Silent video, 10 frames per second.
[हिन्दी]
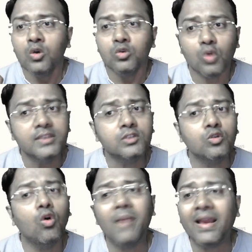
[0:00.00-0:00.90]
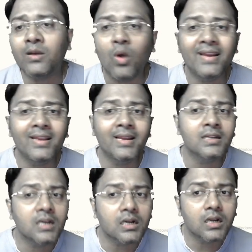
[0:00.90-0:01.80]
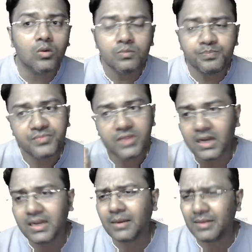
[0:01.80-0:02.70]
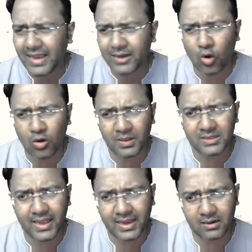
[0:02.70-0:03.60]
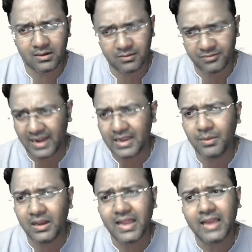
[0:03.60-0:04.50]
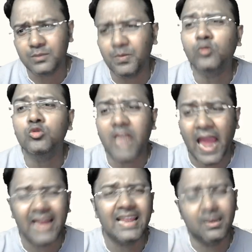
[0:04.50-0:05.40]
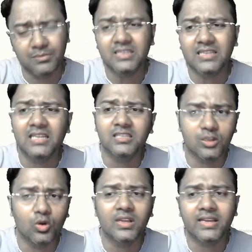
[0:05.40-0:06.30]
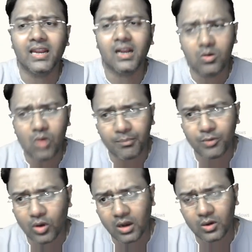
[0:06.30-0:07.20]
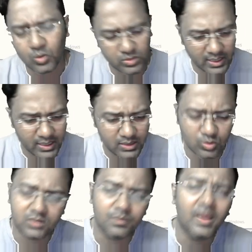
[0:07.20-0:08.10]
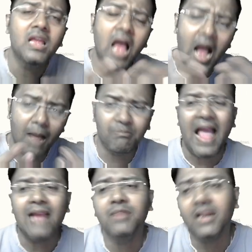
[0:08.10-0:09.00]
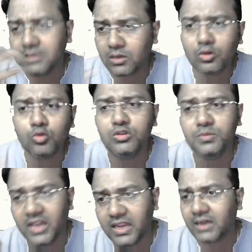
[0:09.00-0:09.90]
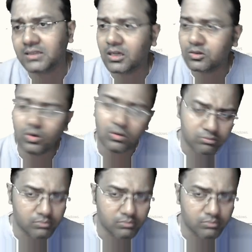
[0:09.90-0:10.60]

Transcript: तो इसको मैं क्वायरी रन कर रहा हूँ करने के बाद एक नॉर्मल सा एक वेरिएबल लिया इसमें कुछ है नहीं अभी इसलिए ज़ीरो लिख के रखो आप लोग अगर हो सके तो इसमें आप ब्लैंक भी रख सकते हो कुछ भी नहीं रख सकते हो